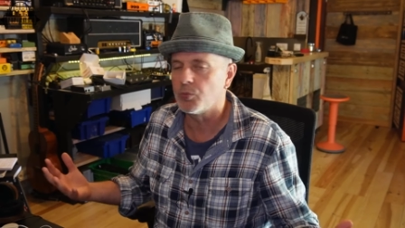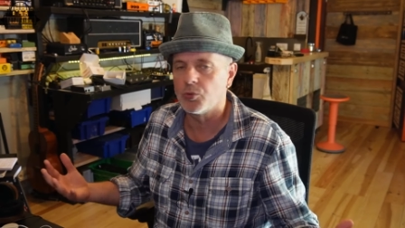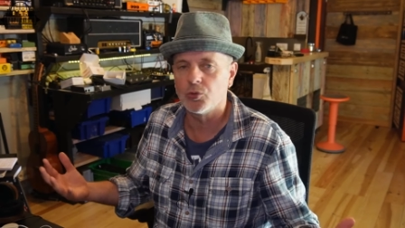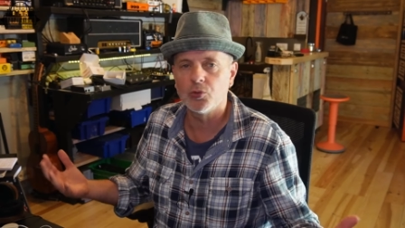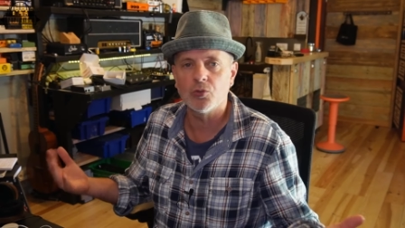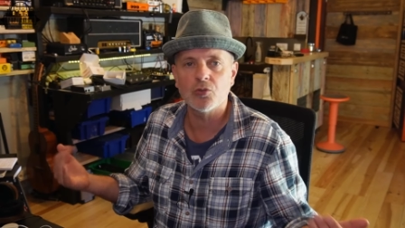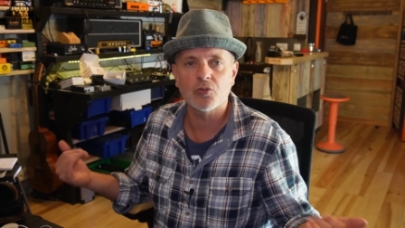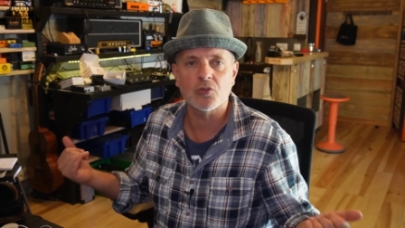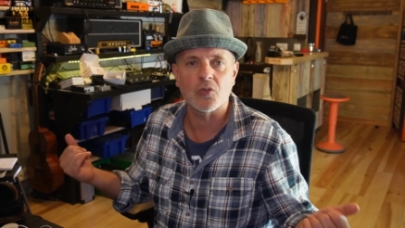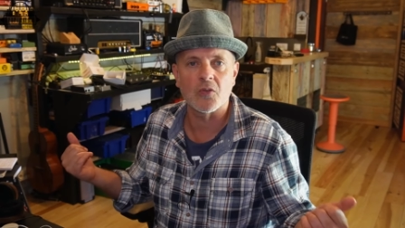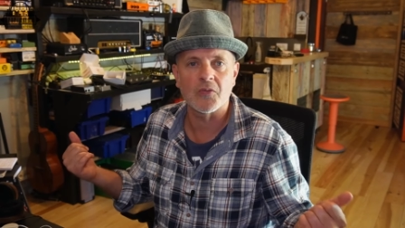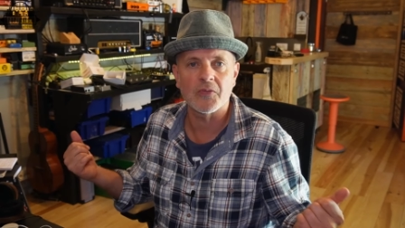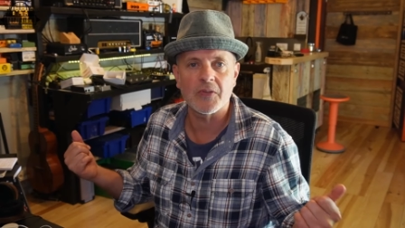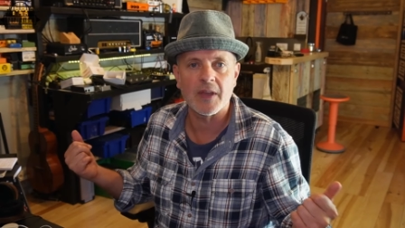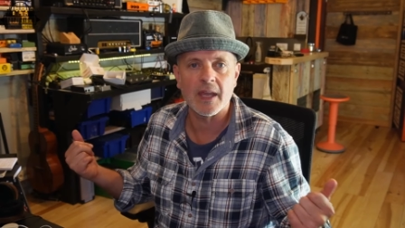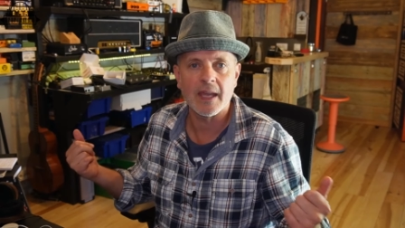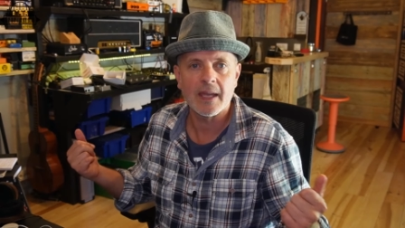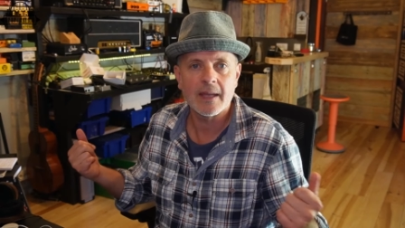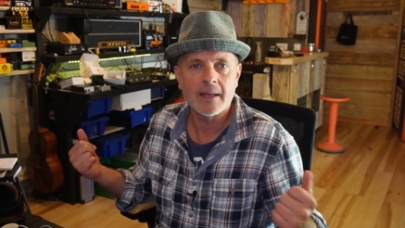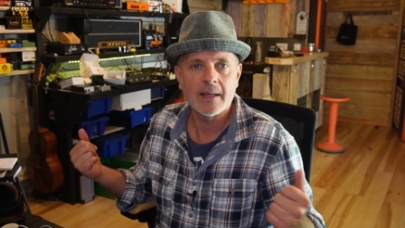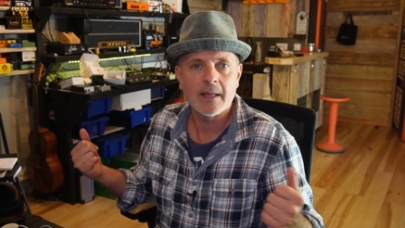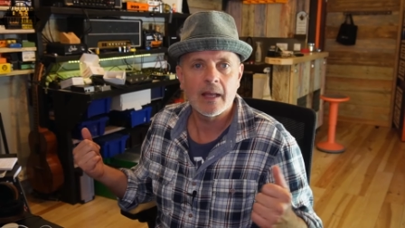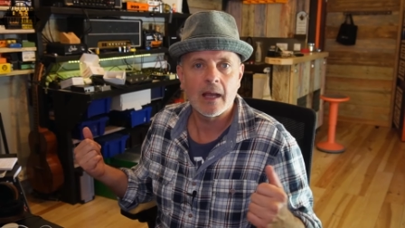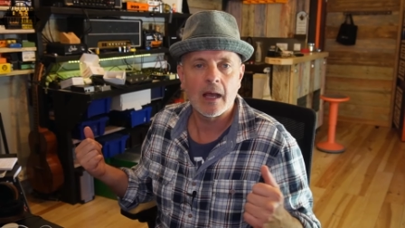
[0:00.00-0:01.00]
modo ce que fait
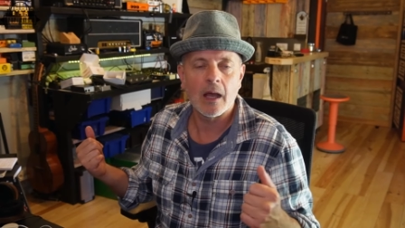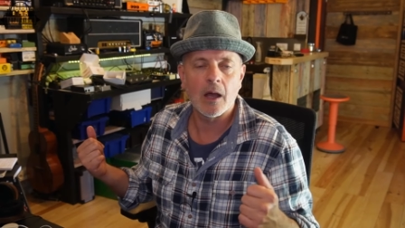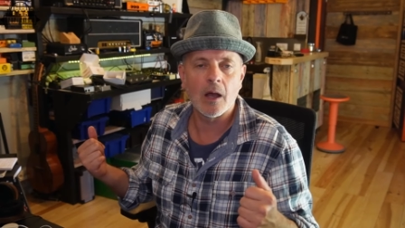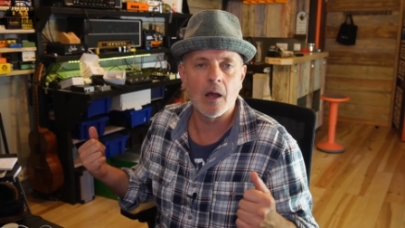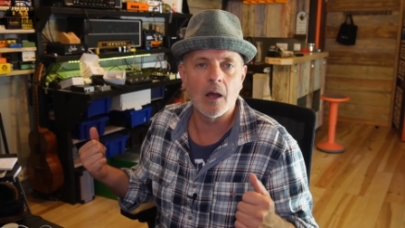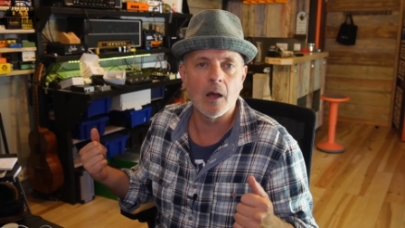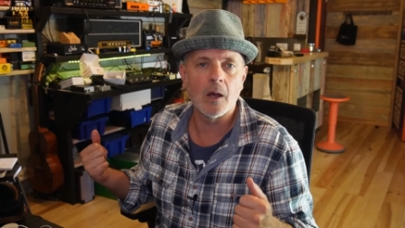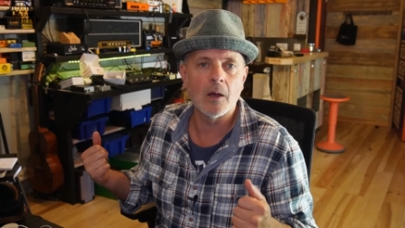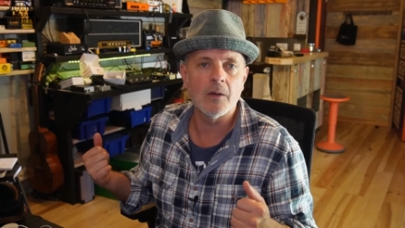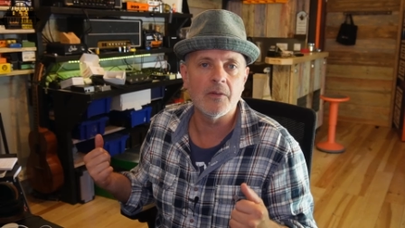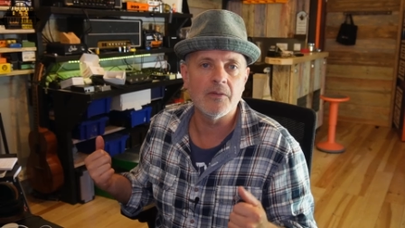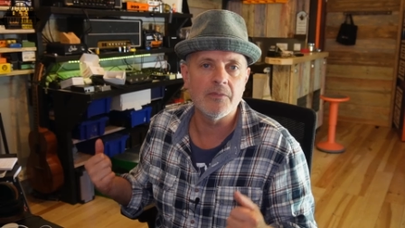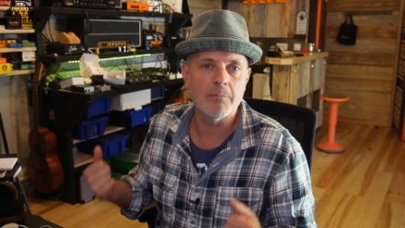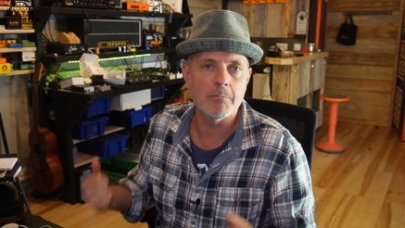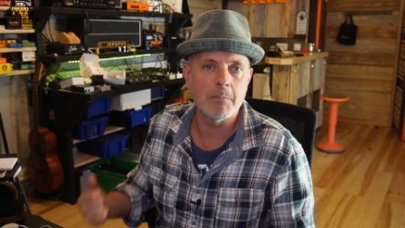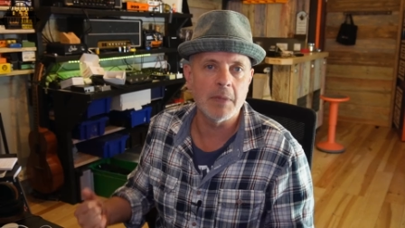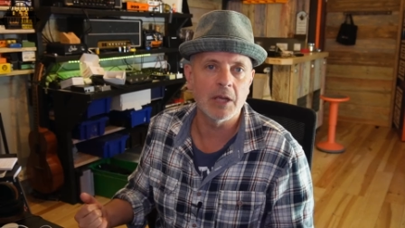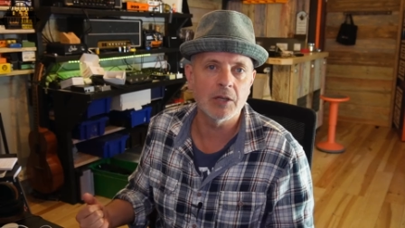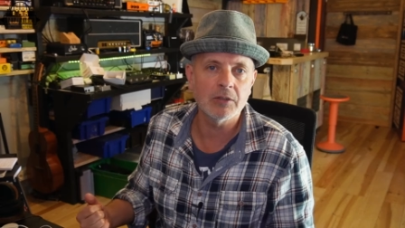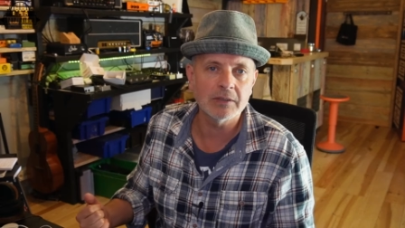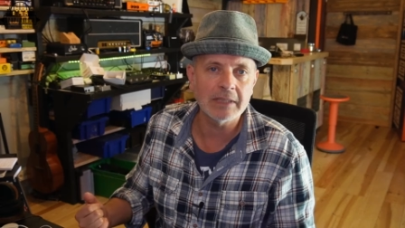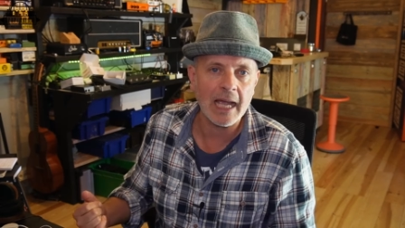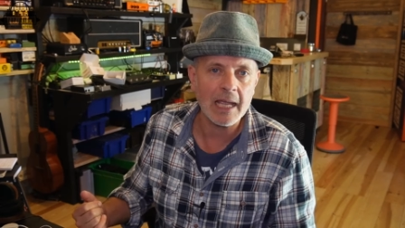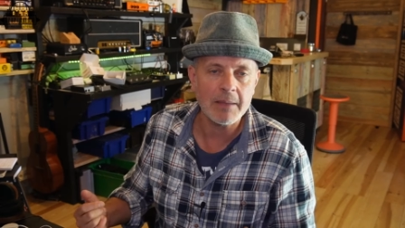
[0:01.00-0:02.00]
euh,
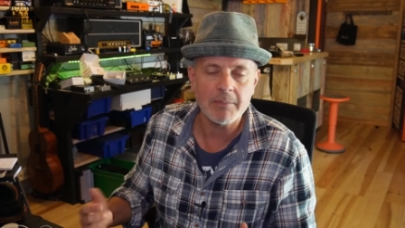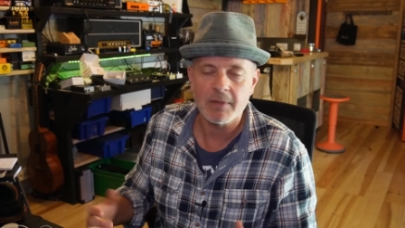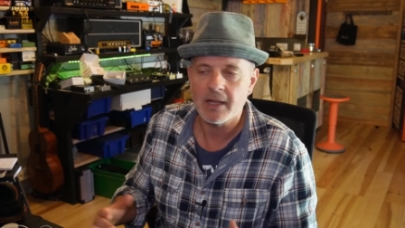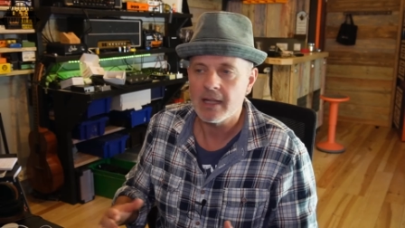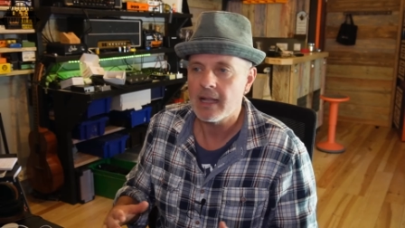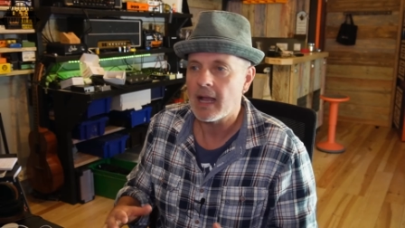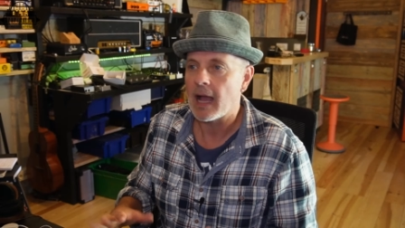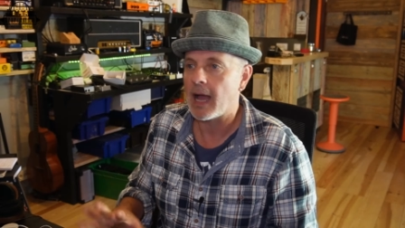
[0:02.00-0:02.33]
Melodyne.